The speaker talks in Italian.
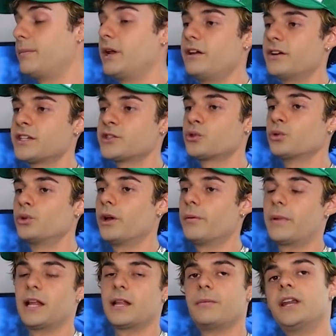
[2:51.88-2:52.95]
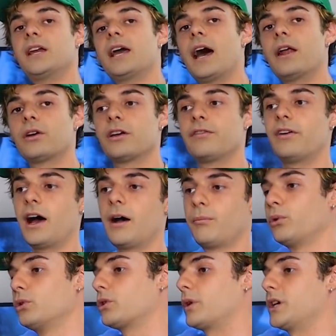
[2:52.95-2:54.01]
e Brave Studio è un brand americano che fa
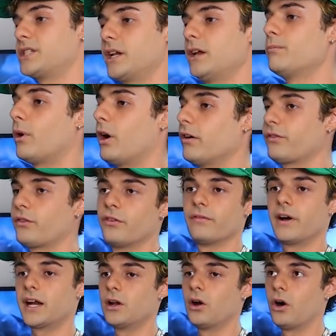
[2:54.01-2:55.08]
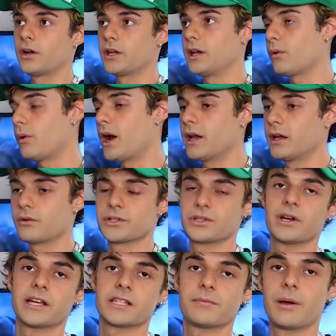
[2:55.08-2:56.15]
appunto questi rip con vari loghi e qua in
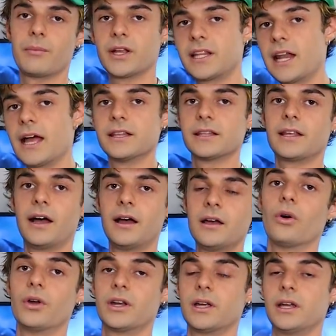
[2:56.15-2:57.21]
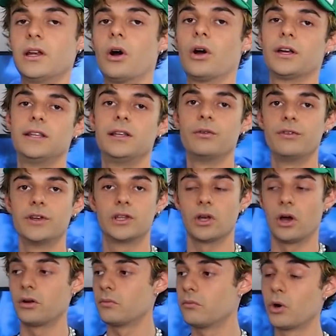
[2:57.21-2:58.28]
questo caso abbiamo Atlanta con i loghi di Louis
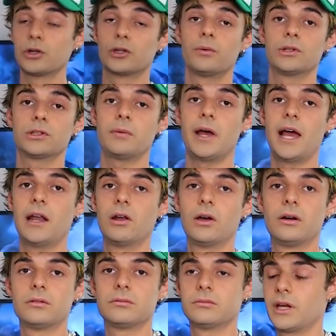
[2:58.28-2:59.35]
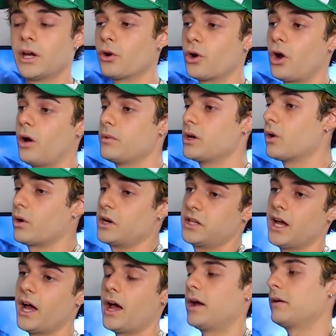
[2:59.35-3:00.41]
Vuitton. Molto molto bello, economico,
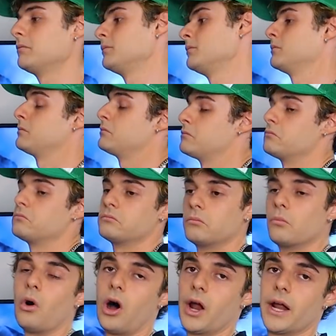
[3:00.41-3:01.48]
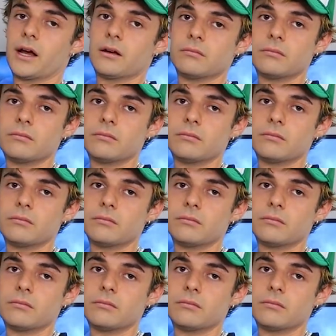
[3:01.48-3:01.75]
qualità buona,